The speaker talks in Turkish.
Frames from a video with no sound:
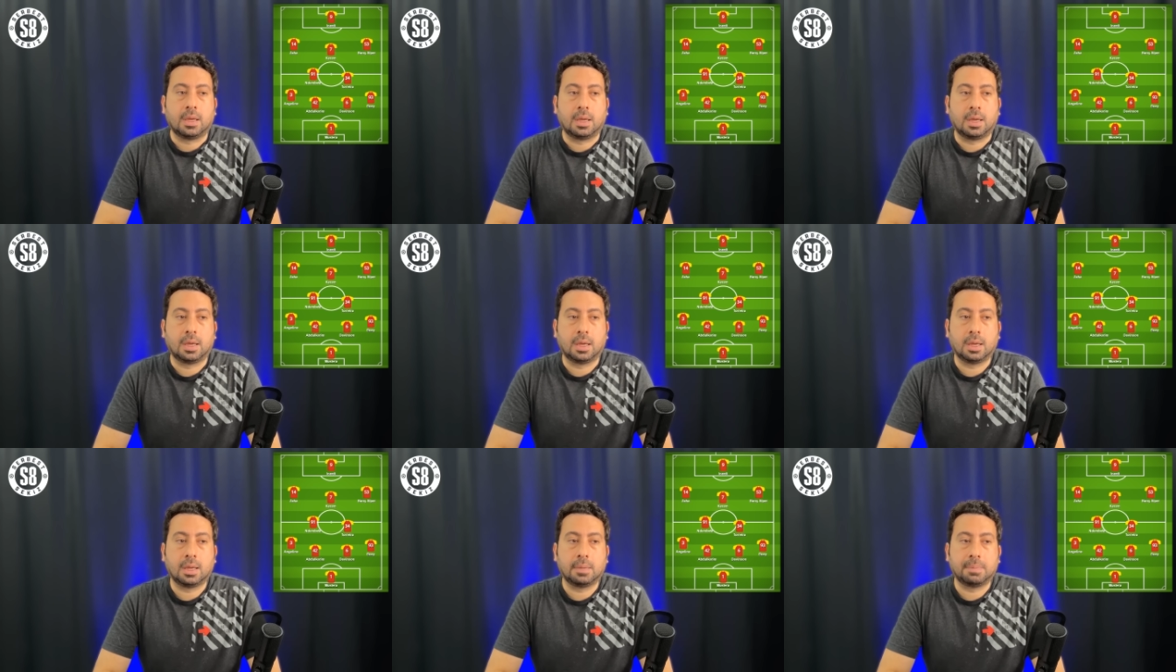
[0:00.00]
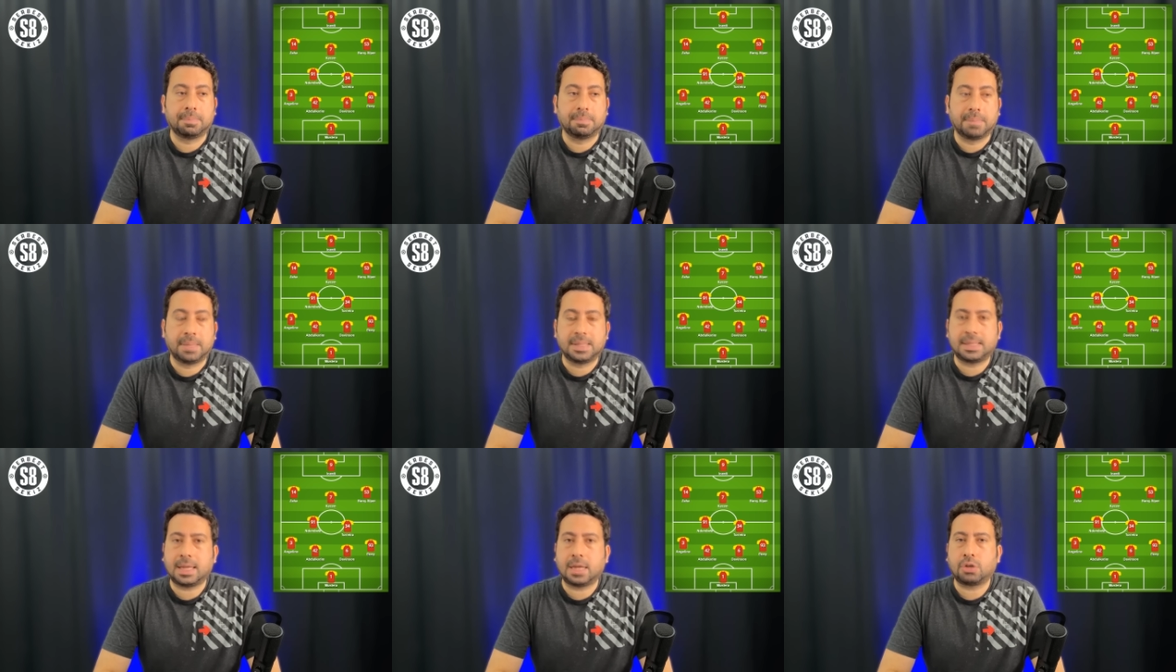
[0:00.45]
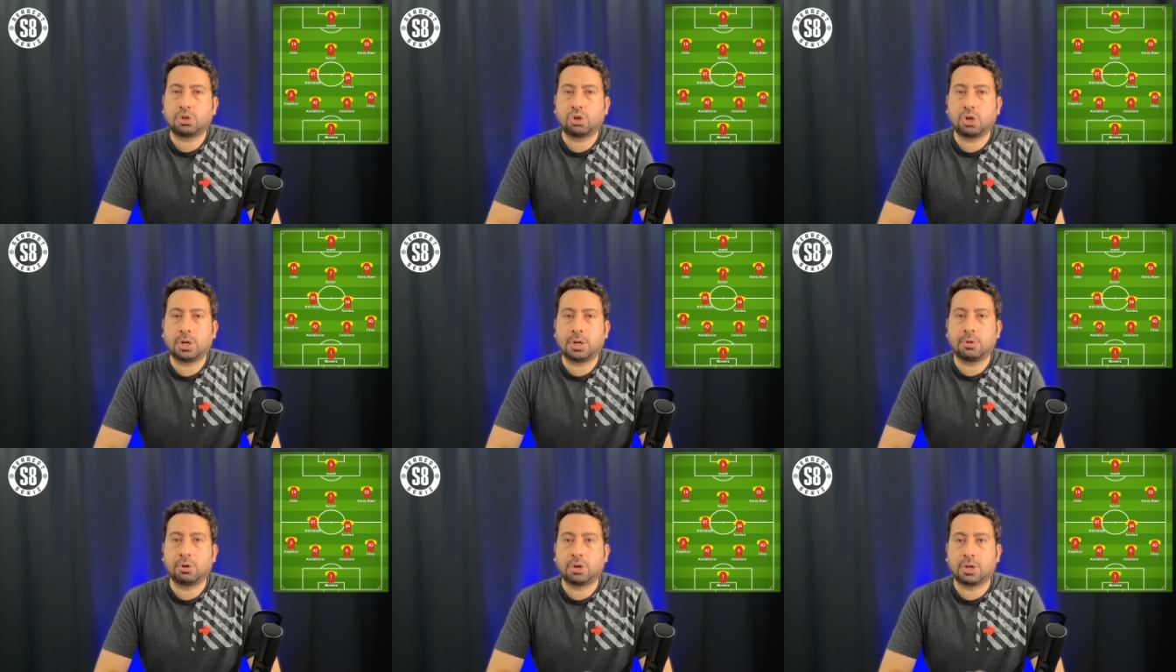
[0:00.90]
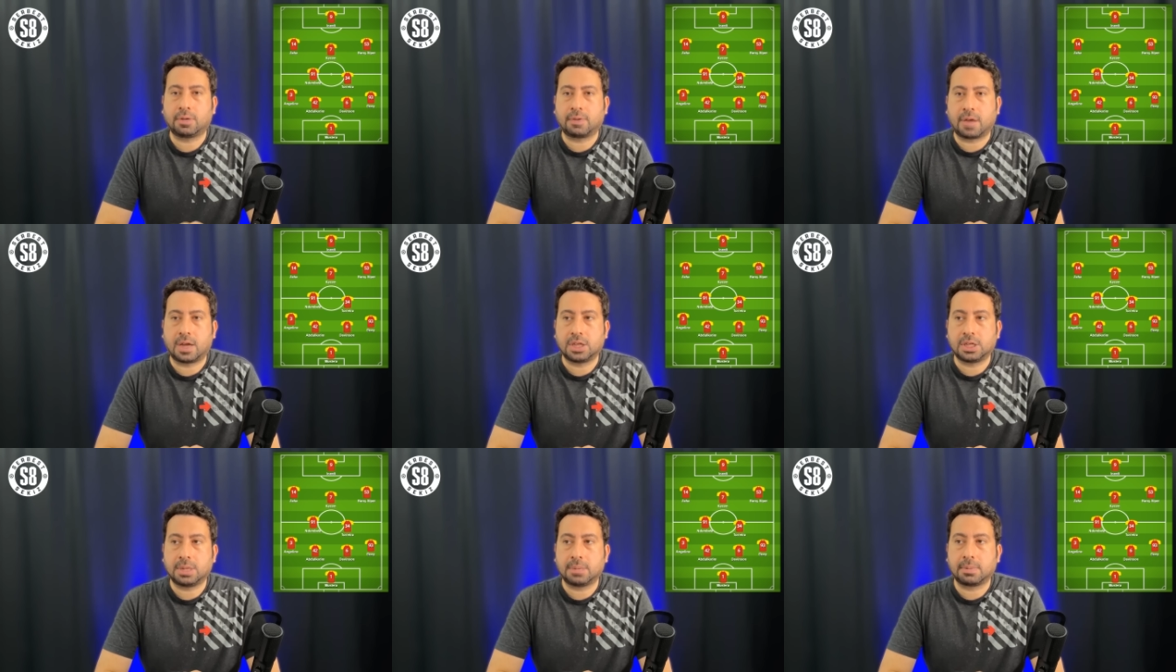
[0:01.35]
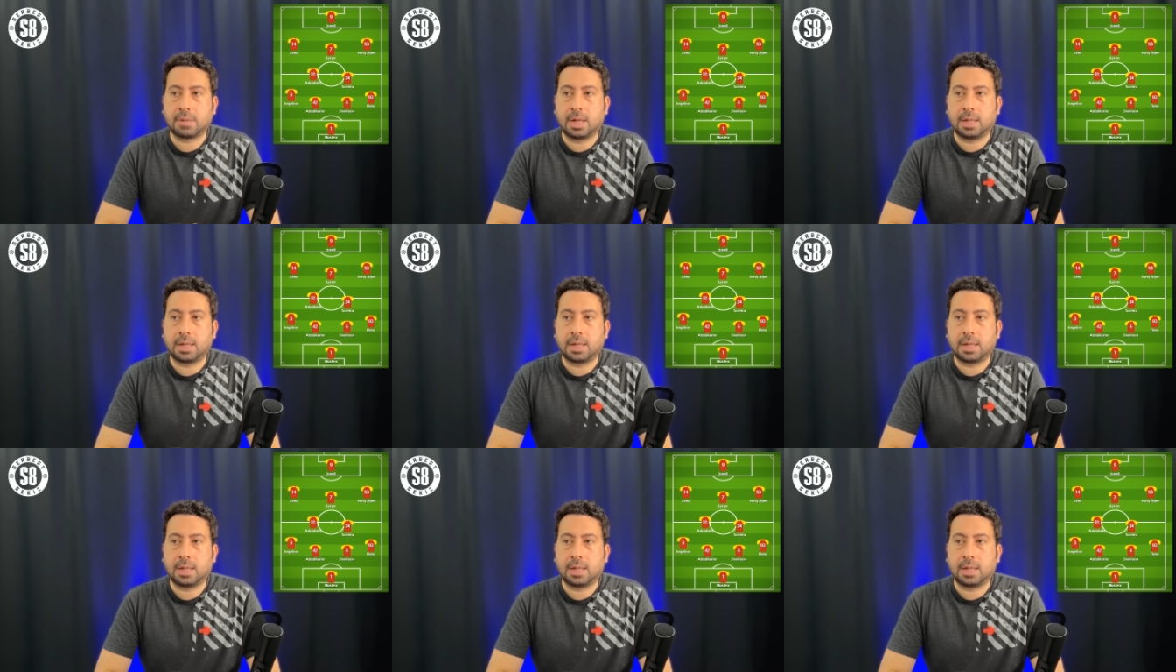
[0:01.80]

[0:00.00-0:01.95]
Ee, mesela şöyle bir örnek vereceğim.